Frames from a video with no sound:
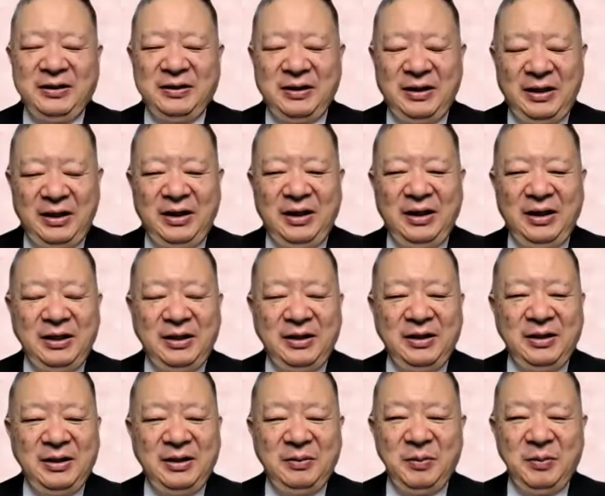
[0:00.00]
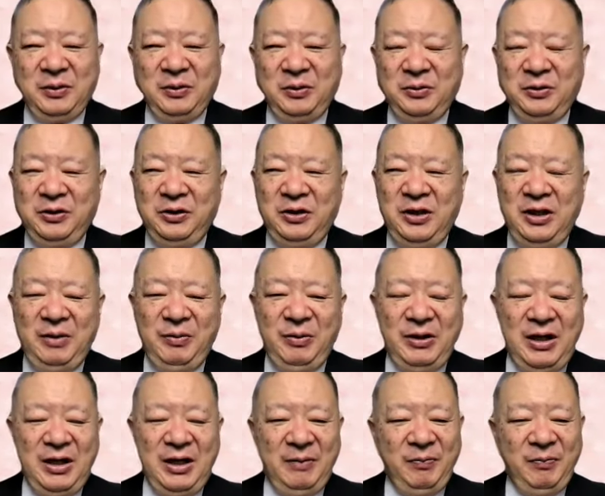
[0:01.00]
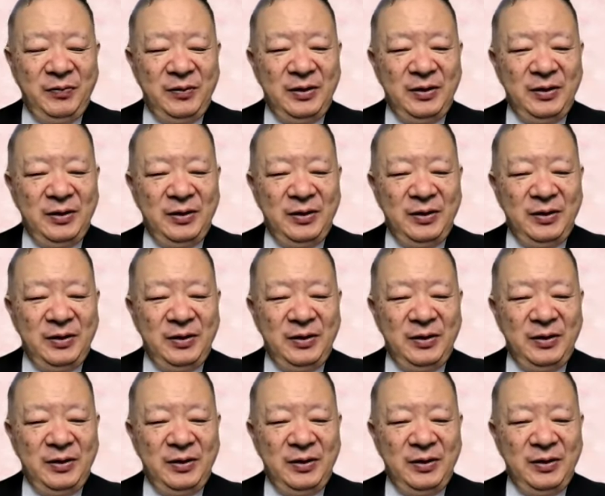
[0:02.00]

はいまあ、特にテレビが